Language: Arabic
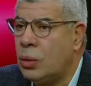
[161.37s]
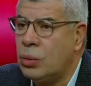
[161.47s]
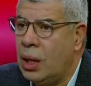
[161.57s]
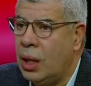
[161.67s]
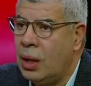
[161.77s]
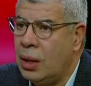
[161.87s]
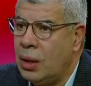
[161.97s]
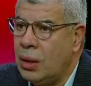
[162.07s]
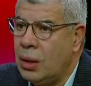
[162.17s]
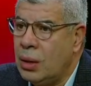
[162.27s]
سوداء
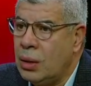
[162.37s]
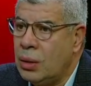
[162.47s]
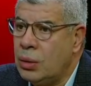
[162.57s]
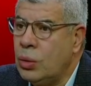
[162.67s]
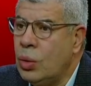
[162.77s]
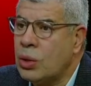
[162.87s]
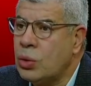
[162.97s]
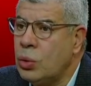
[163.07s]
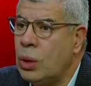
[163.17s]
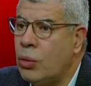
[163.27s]
دي
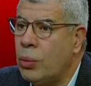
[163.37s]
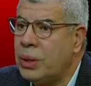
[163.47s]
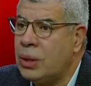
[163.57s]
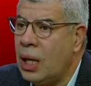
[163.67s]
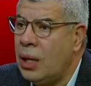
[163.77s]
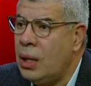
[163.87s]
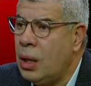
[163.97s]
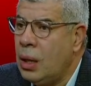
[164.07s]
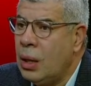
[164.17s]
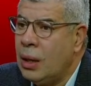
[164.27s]
نقط سوداء وبالتالي
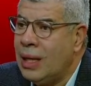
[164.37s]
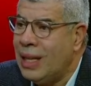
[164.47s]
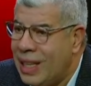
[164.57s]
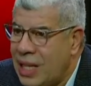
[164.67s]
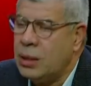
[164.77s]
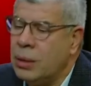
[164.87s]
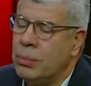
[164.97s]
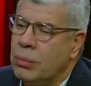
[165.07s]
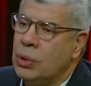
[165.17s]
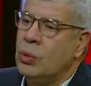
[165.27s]
لازم
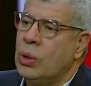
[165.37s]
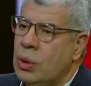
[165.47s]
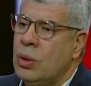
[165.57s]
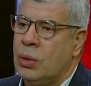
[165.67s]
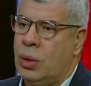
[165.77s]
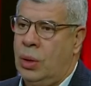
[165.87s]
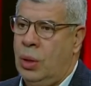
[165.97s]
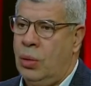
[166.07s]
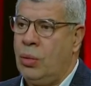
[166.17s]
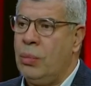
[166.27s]
من وجهه
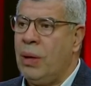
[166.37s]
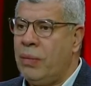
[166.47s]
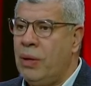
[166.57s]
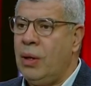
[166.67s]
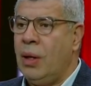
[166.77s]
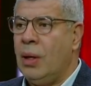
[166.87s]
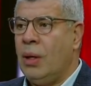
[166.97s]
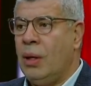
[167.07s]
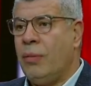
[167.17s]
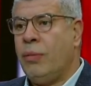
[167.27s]
نظري انه يبقى فيه
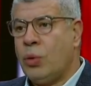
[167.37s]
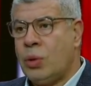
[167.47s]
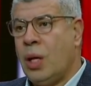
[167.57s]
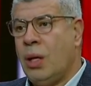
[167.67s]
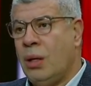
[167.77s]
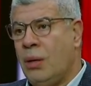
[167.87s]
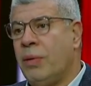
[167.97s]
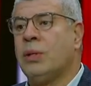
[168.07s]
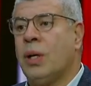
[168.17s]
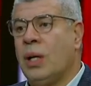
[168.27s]
فرصه
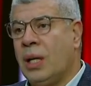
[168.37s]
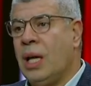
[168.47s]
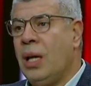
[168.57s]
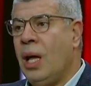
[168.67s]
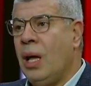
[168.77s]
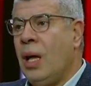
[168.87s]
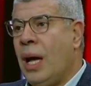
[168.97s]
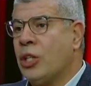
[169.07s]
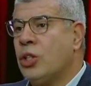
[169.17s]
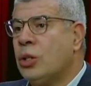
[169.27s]
الفتره اللي جايه
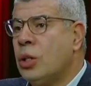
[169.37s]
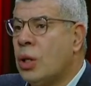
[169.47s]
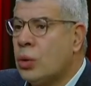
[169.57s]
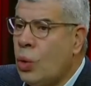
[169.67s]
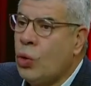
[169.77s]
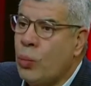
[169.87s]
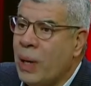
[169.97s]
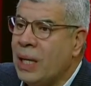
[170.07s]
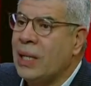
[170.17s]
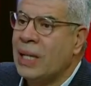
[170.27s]
عشان تقدر
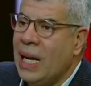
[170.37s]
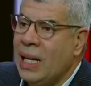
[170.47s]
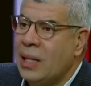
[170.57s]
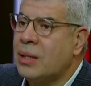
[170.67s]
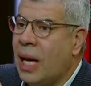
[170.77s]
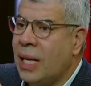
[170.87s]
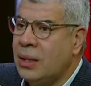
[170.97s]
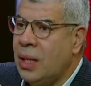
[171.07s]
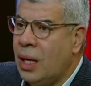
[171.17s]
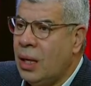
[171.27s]
تحكم على نجاح
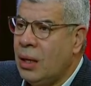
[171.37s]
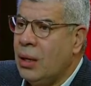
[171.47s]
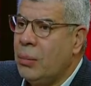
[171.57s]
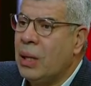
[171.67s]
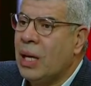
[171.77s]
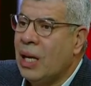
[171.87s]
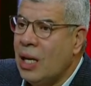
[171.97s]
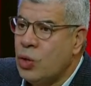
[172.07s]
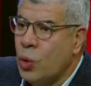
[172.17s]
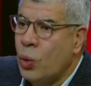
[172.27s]
الاتحاد ده من
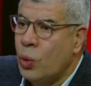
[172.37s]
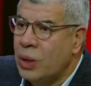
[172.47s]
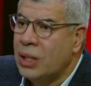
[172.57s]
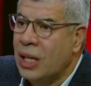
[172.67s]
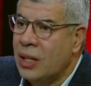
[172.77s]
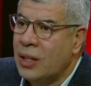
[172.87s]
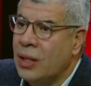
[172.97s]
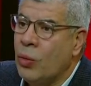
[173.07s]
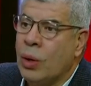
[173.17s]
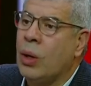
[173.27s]
خلال شغله الاداري
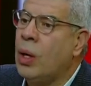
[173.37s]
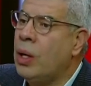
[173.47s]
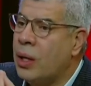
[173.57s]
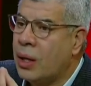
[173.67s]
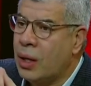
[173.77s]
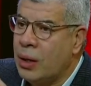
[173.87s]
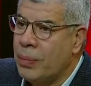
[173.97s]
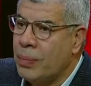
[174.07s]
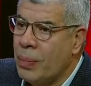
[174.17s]
مم. والله يا كريم